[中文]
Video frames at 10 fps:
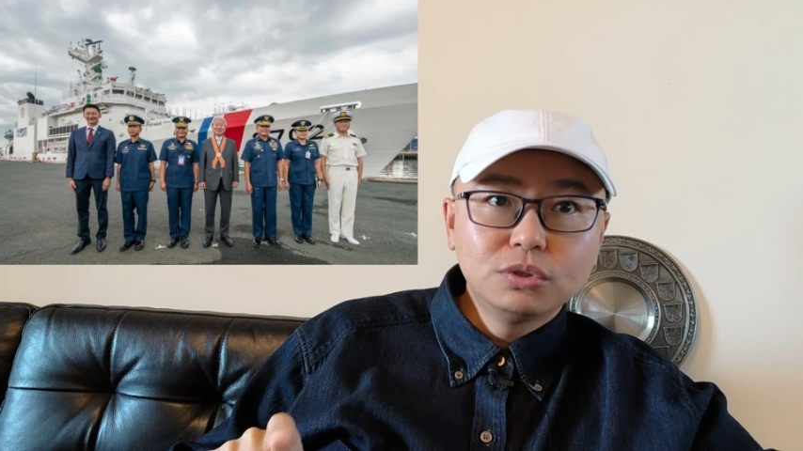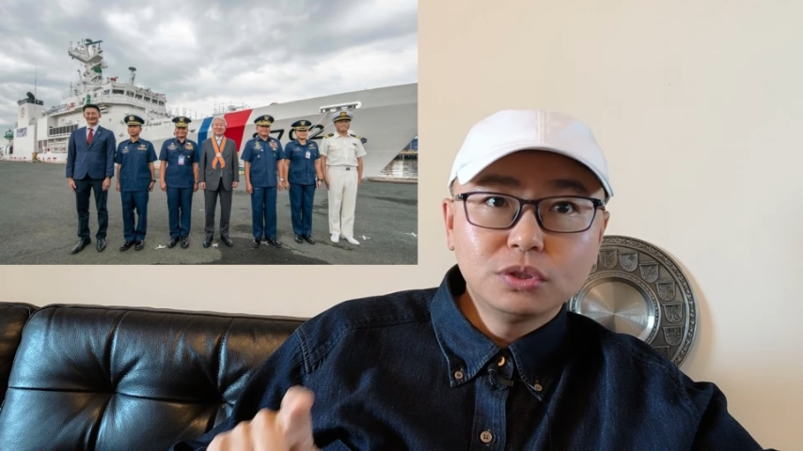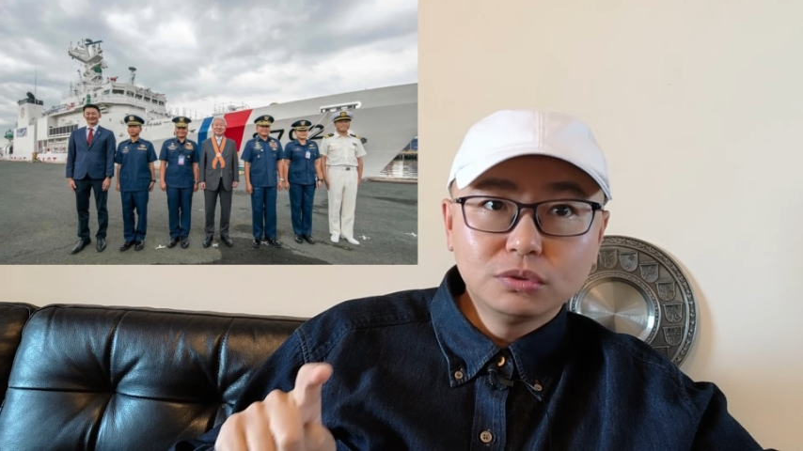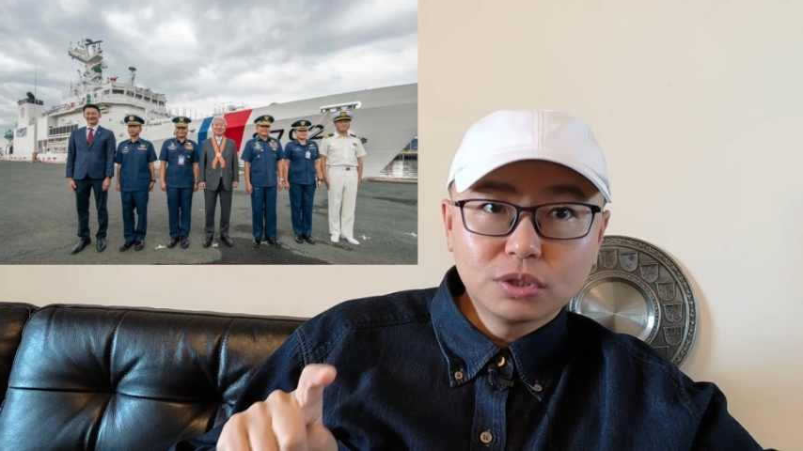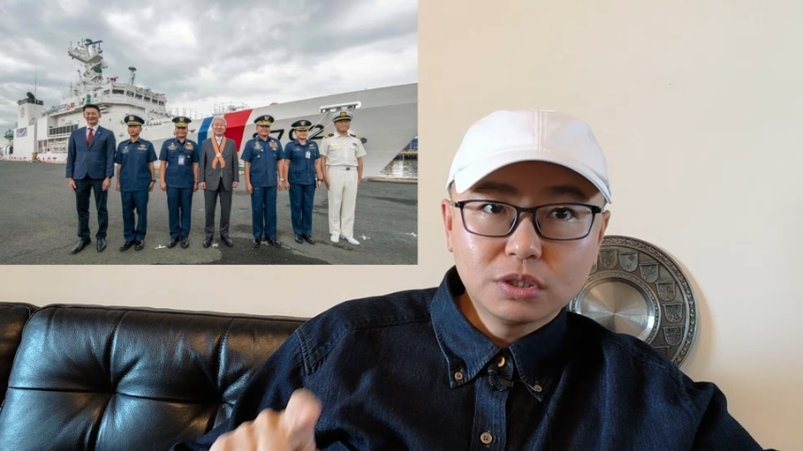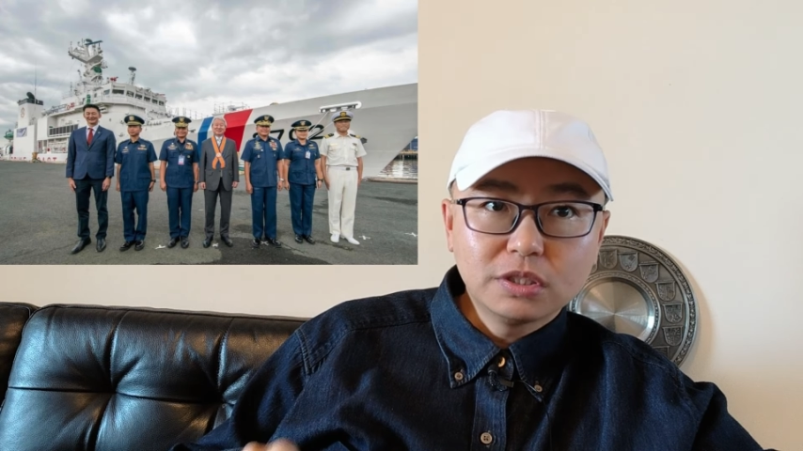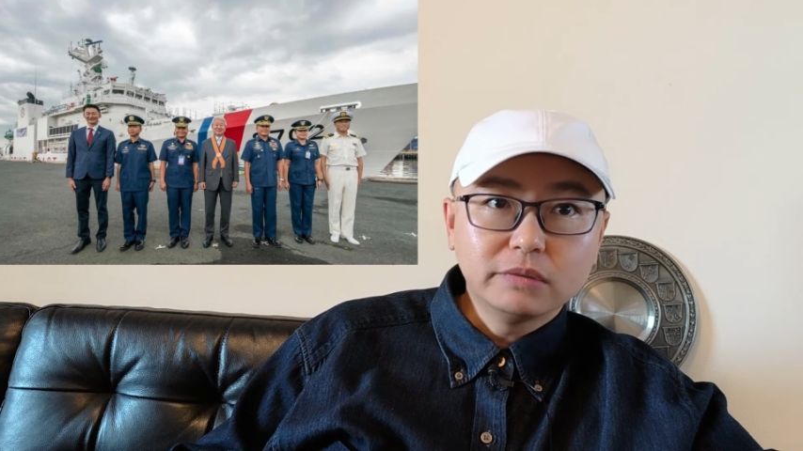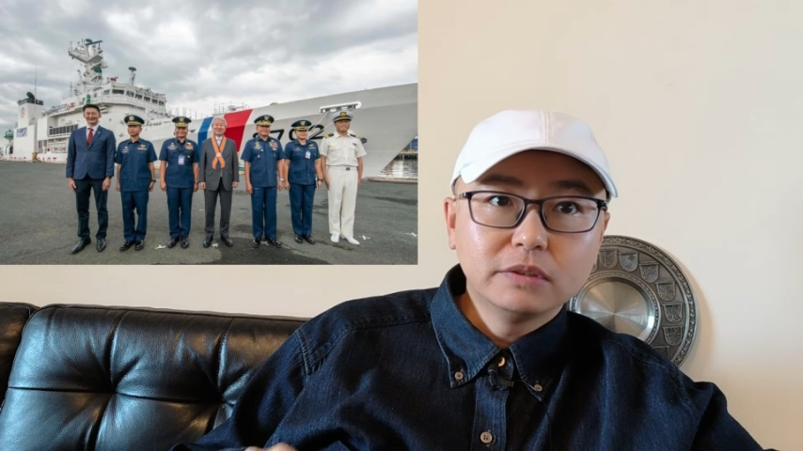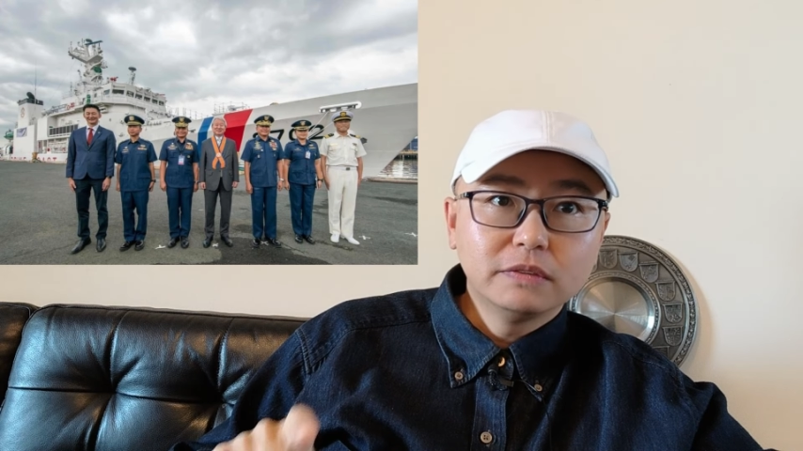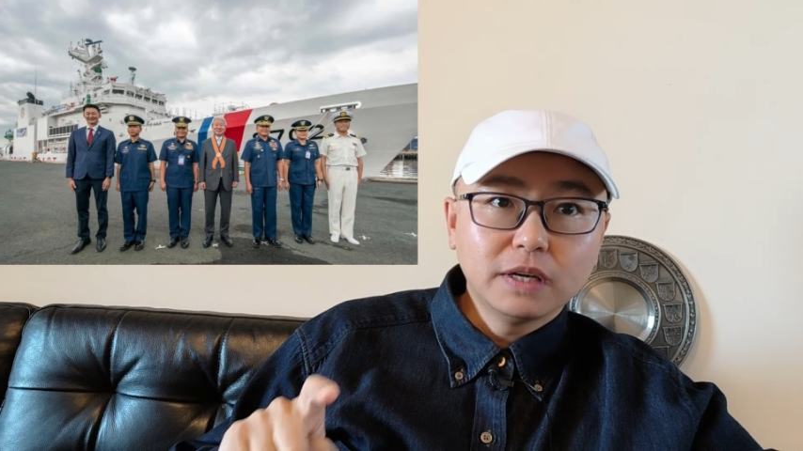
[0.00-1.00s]
域就是解
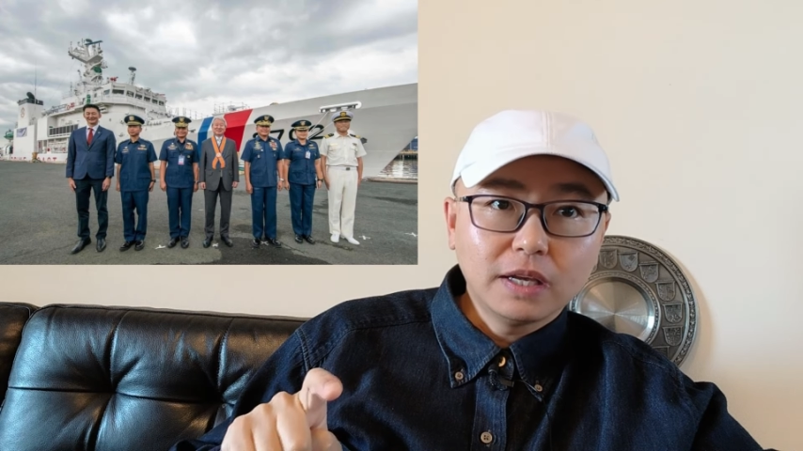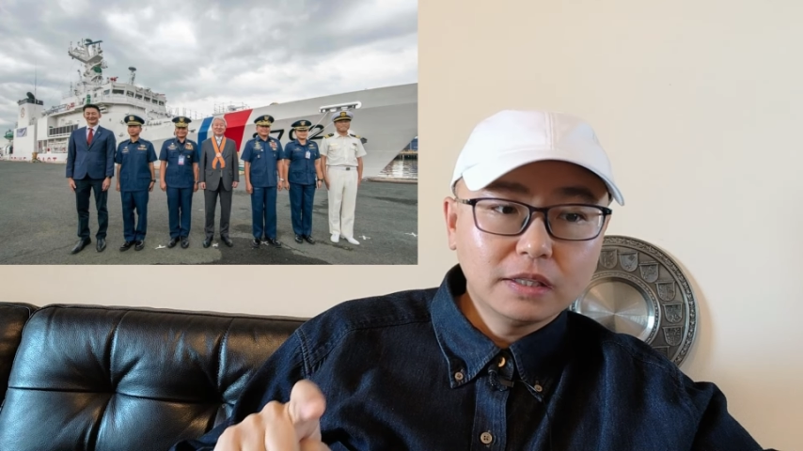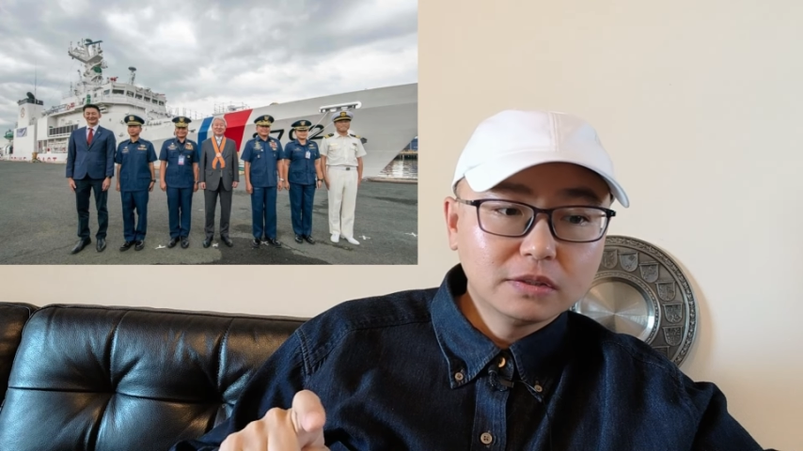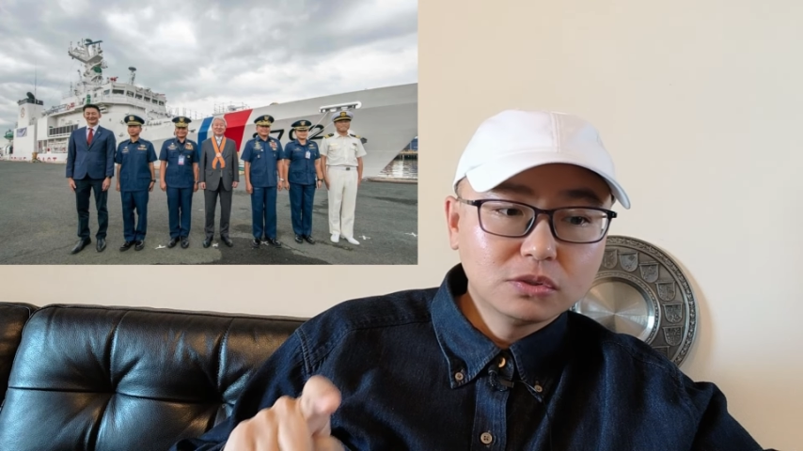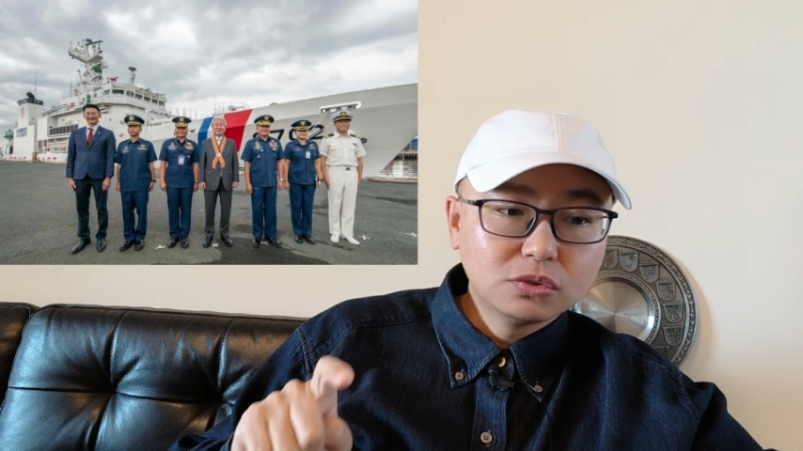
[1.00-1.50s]
放军未来